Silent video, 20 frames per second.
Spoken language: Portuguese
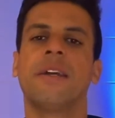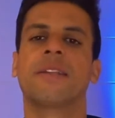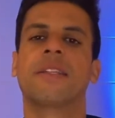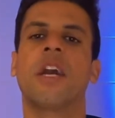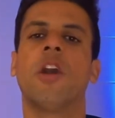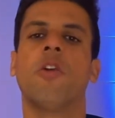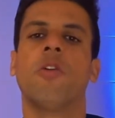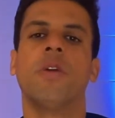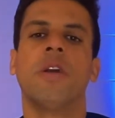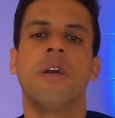
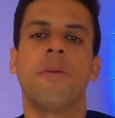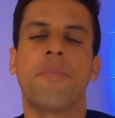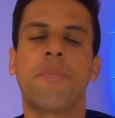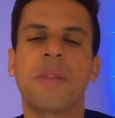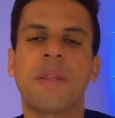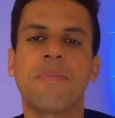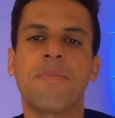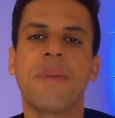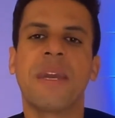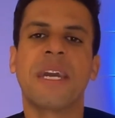Então,
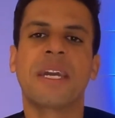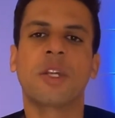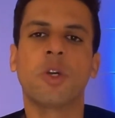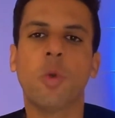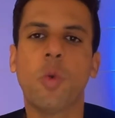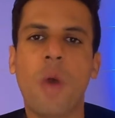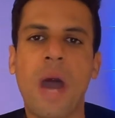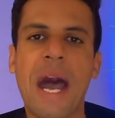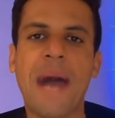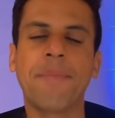
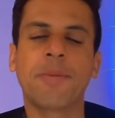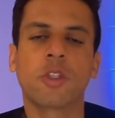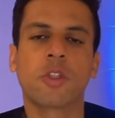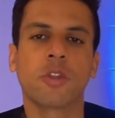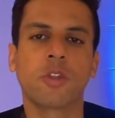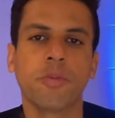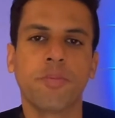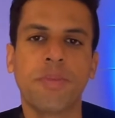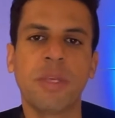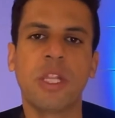primeiro o
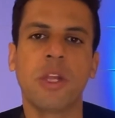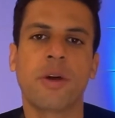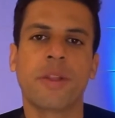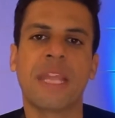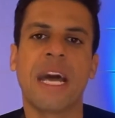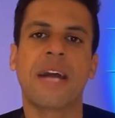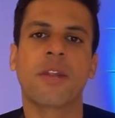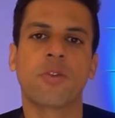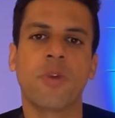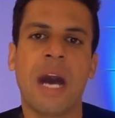hábito do
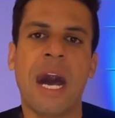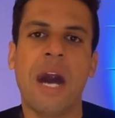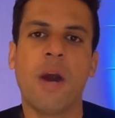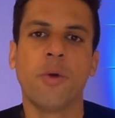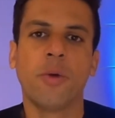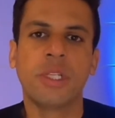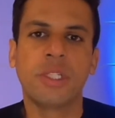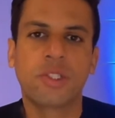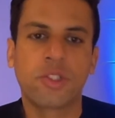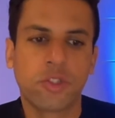bilionário
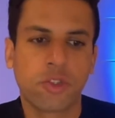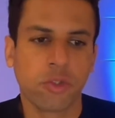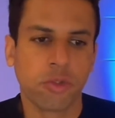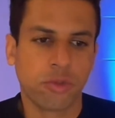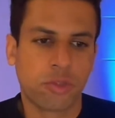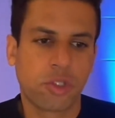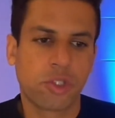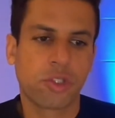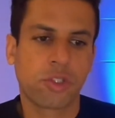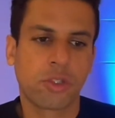Howard
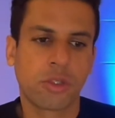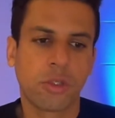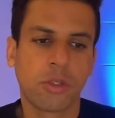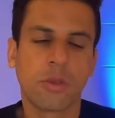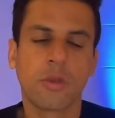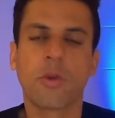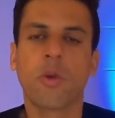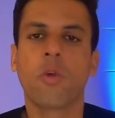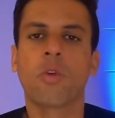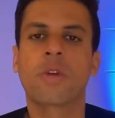Schultz.
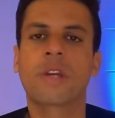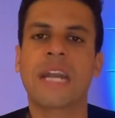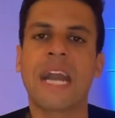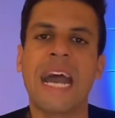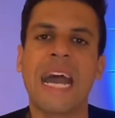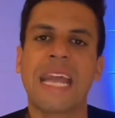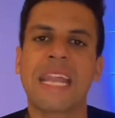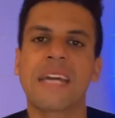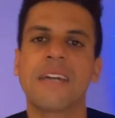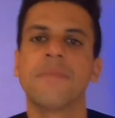O
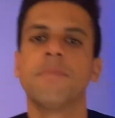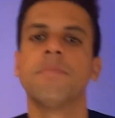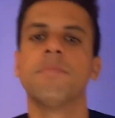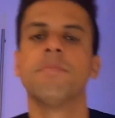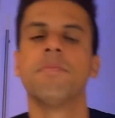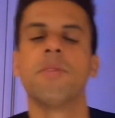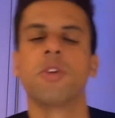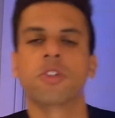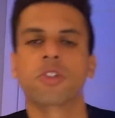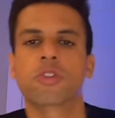
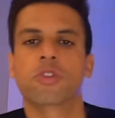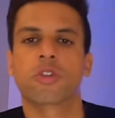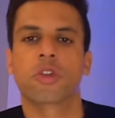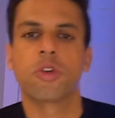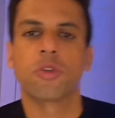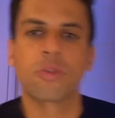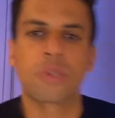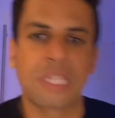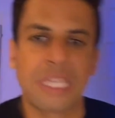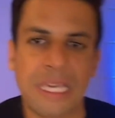cara
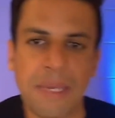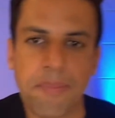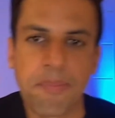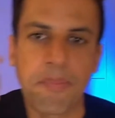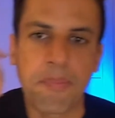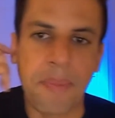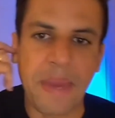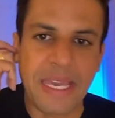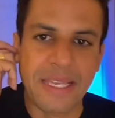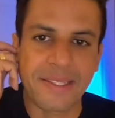mostrou que
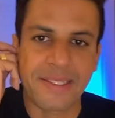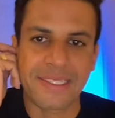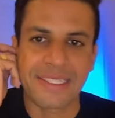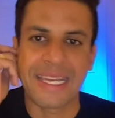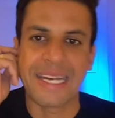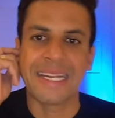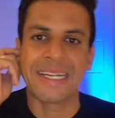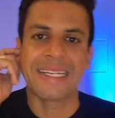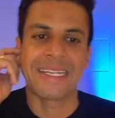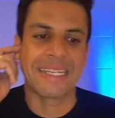
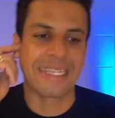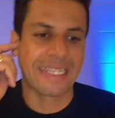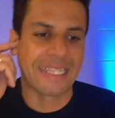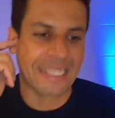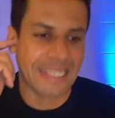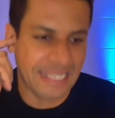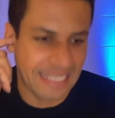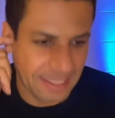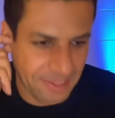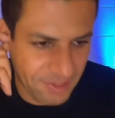pensa
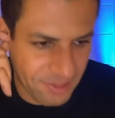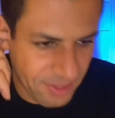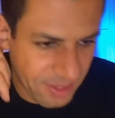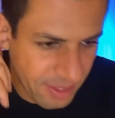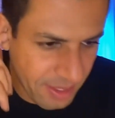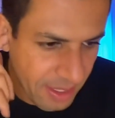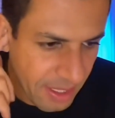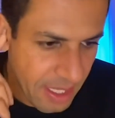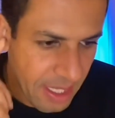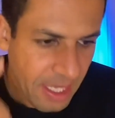
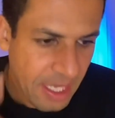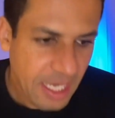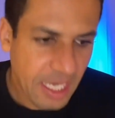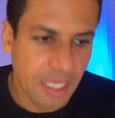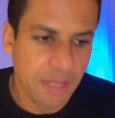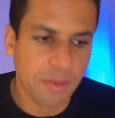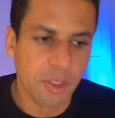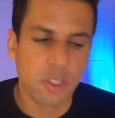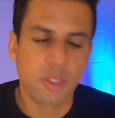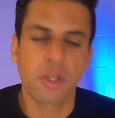grande.
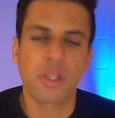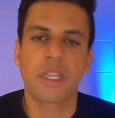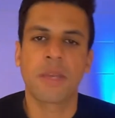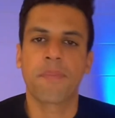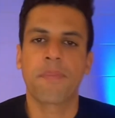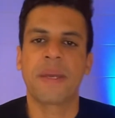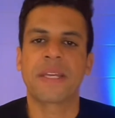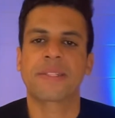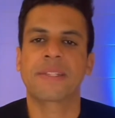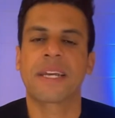Ele mostrou que
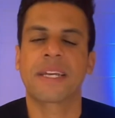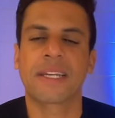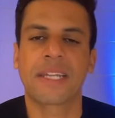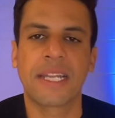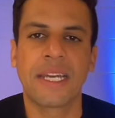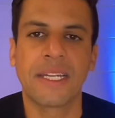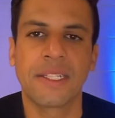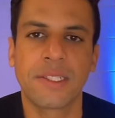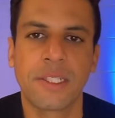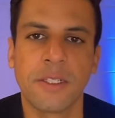pensa
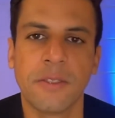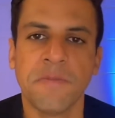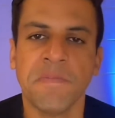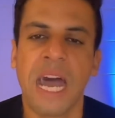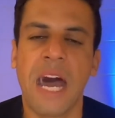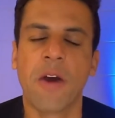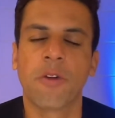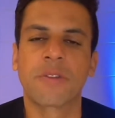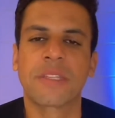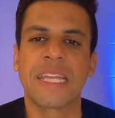grande
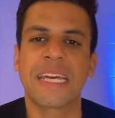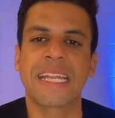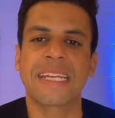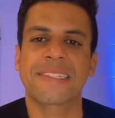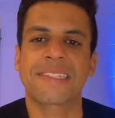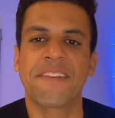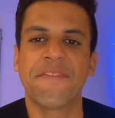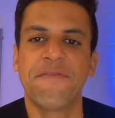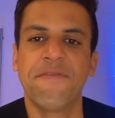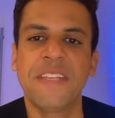ao ter
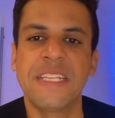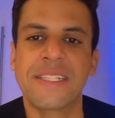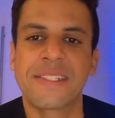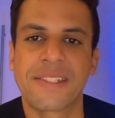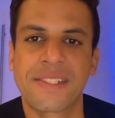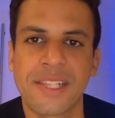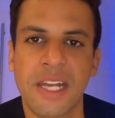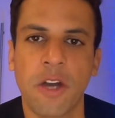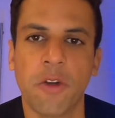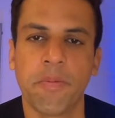essa
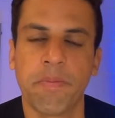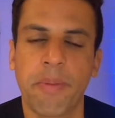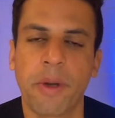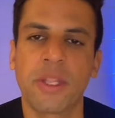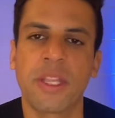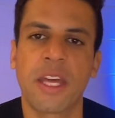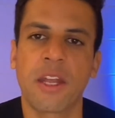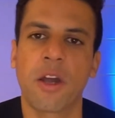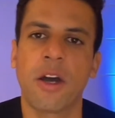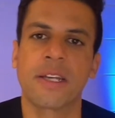visão
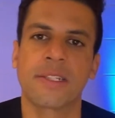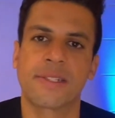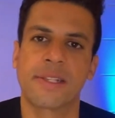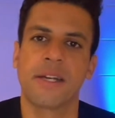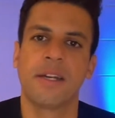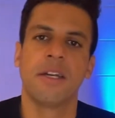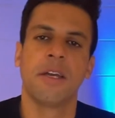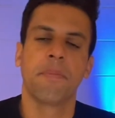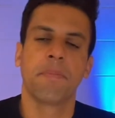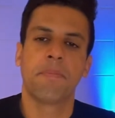
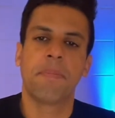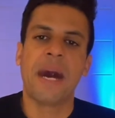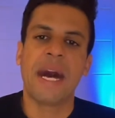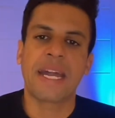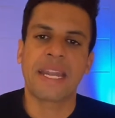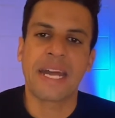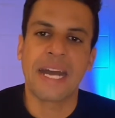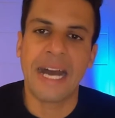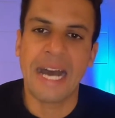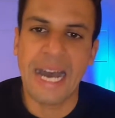poderosa
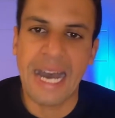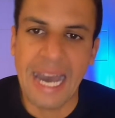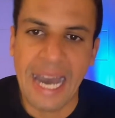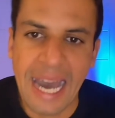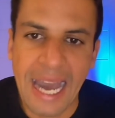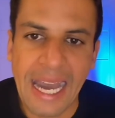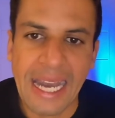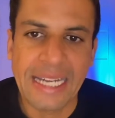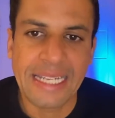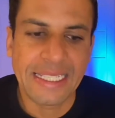para
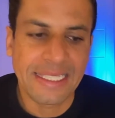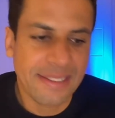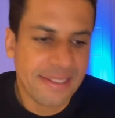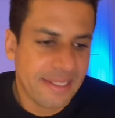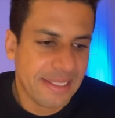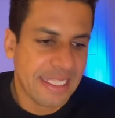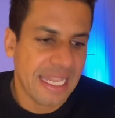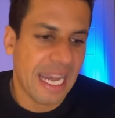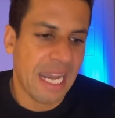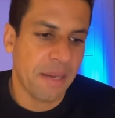a
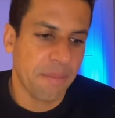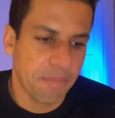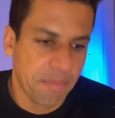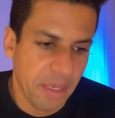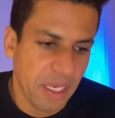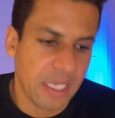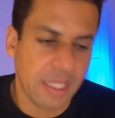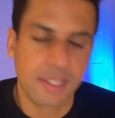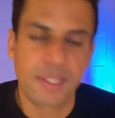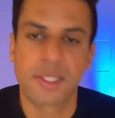
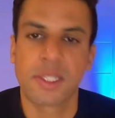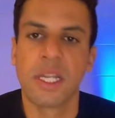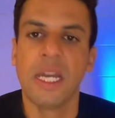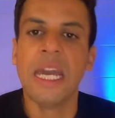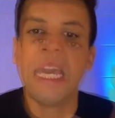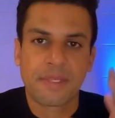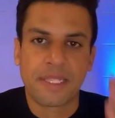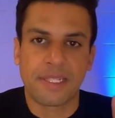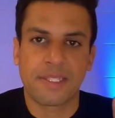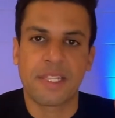Starbucks.
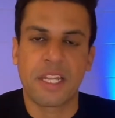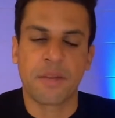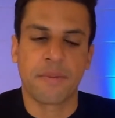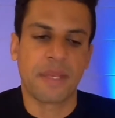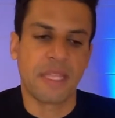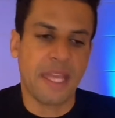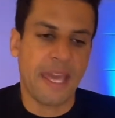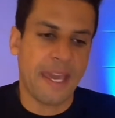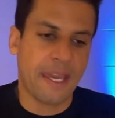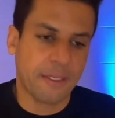Gente, vocês terem
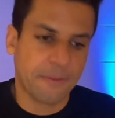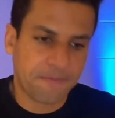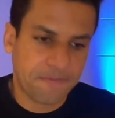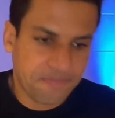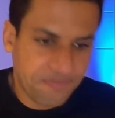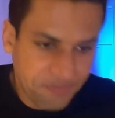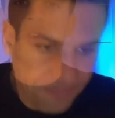uma ideia,